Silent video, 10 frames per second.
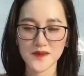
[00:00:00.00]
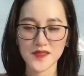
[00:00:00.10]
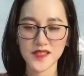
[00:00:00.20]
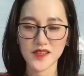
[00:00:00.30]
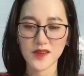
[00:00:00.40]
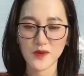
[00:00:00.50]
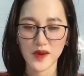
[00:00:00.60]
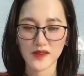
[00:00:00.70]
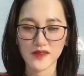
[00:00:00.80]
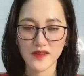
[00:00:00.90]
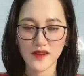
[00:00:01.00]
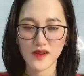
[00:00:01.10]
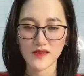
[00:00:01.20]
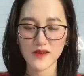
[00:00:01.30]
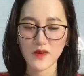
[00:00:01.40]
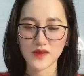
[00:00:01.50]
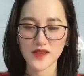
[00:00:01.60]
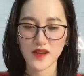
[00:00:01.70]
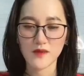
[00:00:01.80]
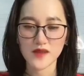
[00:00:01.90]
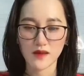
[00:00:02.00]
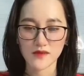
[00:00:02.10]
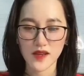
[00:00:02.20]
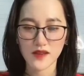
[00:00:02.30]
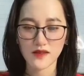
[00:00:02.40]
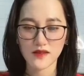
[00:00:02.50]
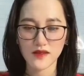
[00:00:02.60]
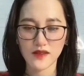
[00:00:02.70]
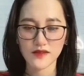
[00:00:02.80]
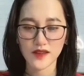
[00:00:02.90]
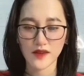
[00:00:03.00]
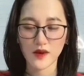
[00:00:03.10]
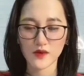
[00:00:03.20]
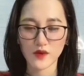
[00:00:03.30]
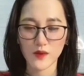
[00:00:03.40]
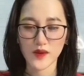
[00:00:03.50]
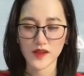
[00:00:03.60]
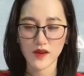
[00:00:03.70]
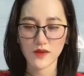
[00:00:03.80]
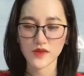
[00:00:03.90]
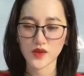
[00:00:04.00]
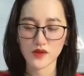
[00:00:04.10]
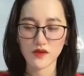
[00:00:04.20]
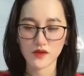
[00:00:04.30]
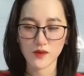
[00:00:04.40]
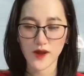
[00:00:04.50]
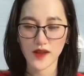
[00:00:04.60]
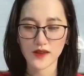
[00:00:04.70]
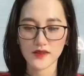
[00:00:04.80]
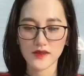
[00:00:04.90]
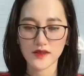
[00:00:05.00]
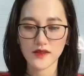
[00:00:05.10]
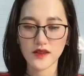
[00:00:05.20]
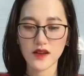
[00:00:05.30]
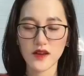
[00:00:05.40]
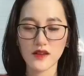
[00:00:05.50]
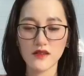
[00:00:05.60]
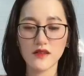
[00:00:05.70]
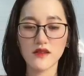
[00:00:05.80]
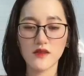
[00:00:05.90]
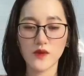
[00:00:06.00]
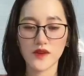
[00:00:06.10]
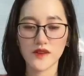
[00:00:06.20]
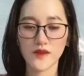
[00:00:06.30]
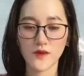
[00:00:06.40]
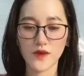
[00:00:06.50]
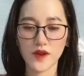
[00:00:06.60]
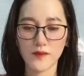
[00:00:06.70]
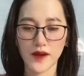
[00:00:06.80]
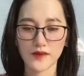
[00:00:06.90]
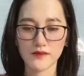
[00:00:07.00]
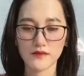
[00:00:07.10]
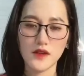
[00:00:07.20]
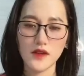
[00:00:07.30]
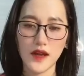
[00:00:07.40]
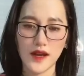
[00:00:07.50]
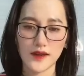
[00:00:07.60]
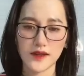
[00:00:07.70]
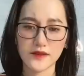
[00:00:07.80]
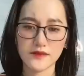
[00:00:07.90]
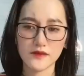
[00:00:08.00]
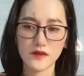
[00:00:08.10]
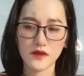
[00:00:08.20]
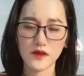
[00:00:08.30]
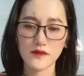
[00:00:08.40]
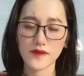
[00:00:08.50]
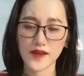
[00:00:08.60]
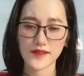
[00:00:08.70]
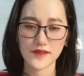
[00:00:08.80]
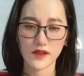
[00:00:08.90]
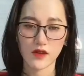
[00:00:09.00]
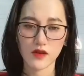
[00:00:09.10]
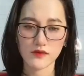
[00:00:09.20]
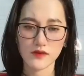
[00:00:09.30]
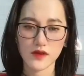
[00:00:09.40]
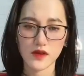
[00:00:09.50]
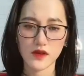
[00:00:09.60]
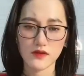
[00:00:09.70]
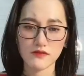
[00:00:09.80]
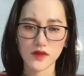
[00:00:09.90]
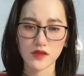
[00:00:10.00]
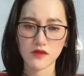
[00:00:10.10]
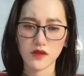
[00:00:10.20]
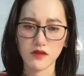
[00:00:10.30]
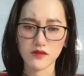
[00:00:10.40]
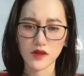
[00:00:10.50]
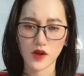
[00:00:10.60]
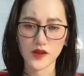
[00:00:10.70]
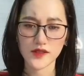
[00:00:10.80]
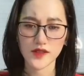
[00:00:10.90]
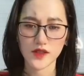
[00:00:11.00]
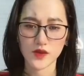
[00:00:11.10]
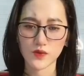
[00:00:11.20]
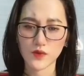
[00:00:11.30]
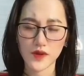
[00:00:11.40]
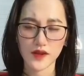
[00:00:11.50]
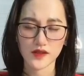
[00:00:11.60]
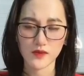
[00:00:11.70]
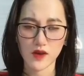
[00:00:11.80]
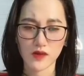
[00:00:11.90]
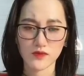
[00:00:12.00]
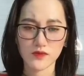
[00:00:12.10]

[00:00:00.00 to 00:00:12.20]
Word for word: Chị Lương Nguyệt Đâu có gì nghiêm trọng thế Trẻ con quý mến nhau là chuyện thường thôi mà Khương Lương Nguyệt nhìn cô nghiêm mặt Hạ Linh Vì là trẻ con nên người lớn nói cái gì chú cũng để ở trong lòng